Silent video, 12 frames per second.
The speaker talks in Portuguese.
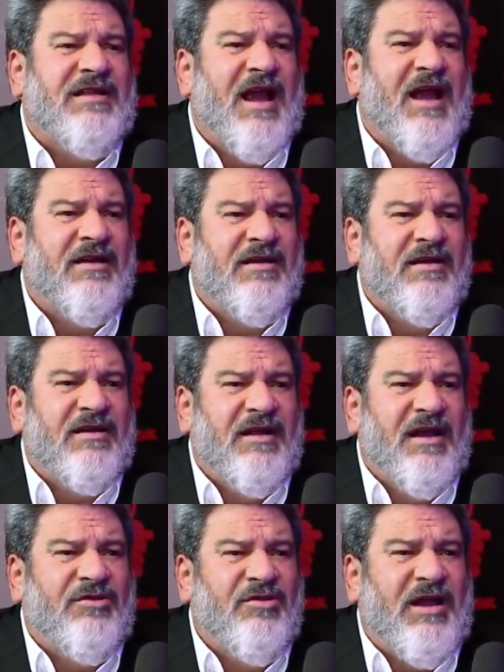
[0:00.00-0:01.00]
até
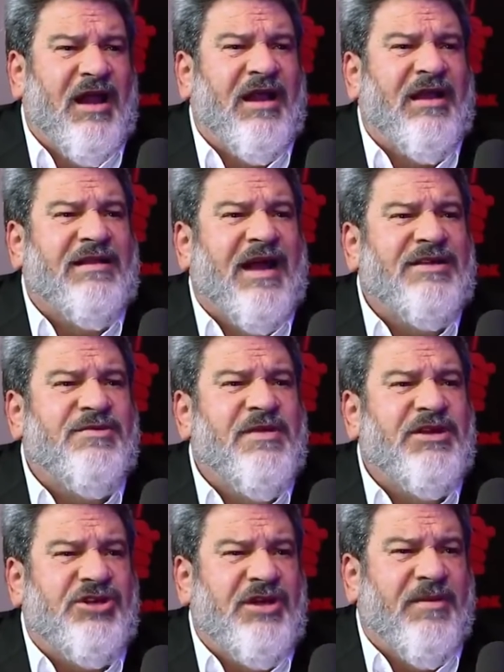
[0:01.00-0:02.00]
né, do que ela
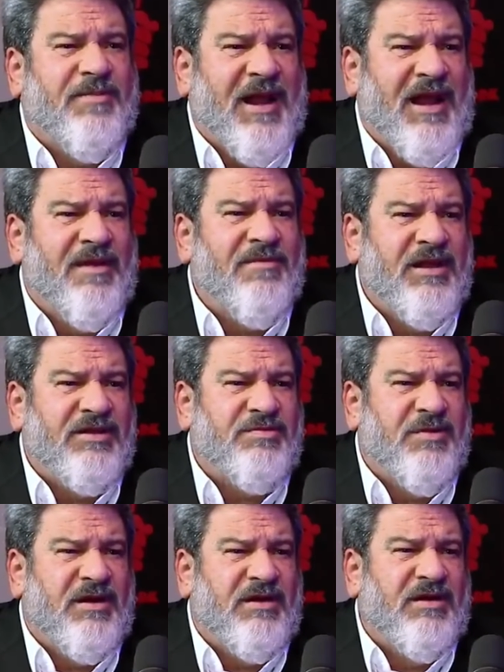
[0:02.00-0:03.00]
admitia para ela
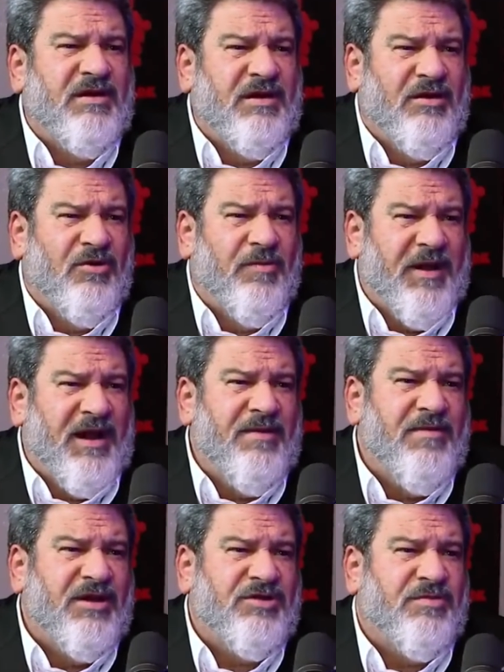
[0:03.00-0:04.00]
mesma, ou para
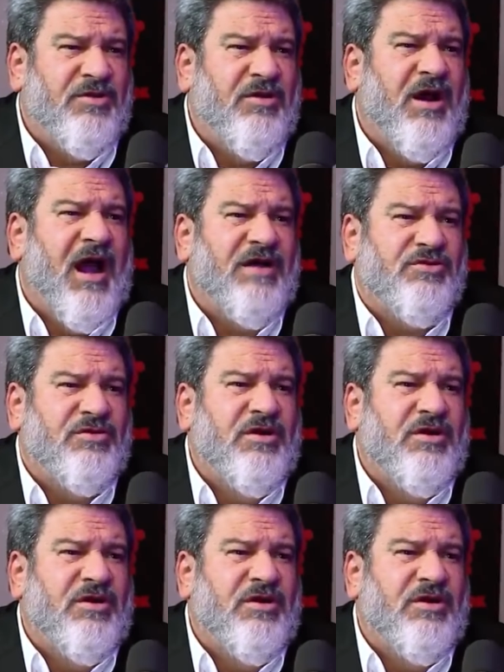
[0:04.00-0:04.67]
ele mesmo, no caso.